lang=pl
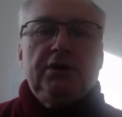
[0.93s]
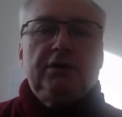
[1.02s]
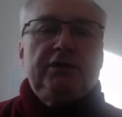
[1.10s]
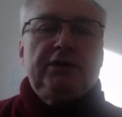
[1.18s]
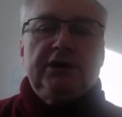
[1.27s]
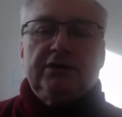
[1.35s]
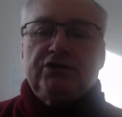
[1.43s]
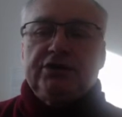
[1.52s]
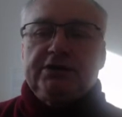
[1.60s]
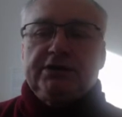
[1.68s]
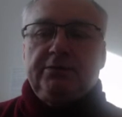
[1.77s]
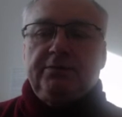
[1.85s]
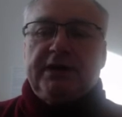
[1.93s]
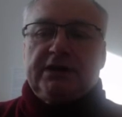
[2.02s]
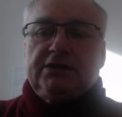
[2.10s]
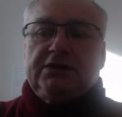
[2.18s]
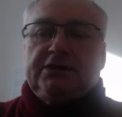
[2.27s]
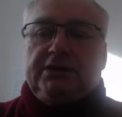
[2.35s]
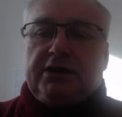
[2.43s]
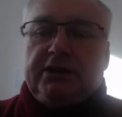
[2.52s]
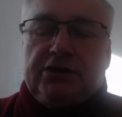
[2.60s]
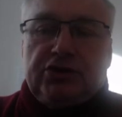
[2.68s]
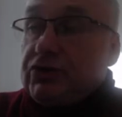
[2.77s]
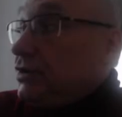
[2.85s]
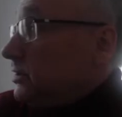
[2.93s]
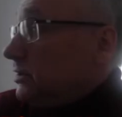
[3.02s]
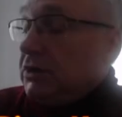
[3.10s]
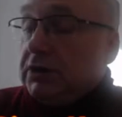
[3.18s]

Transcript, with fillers: Witam wszystkich bardzo serdecznie.